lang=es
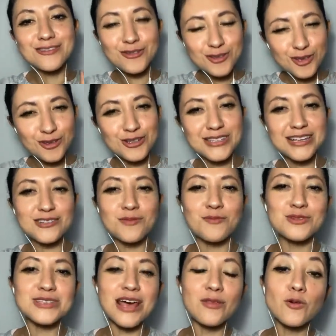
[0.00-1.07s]
nosotros que
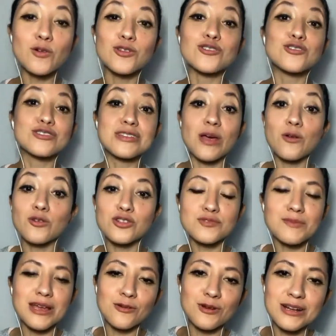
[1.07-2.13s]
somos adultos, los
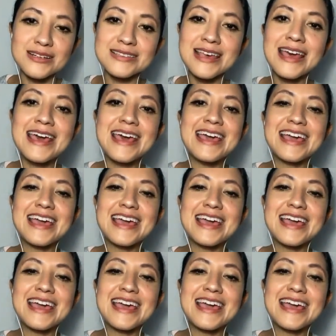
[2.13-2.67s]
adultos mayores,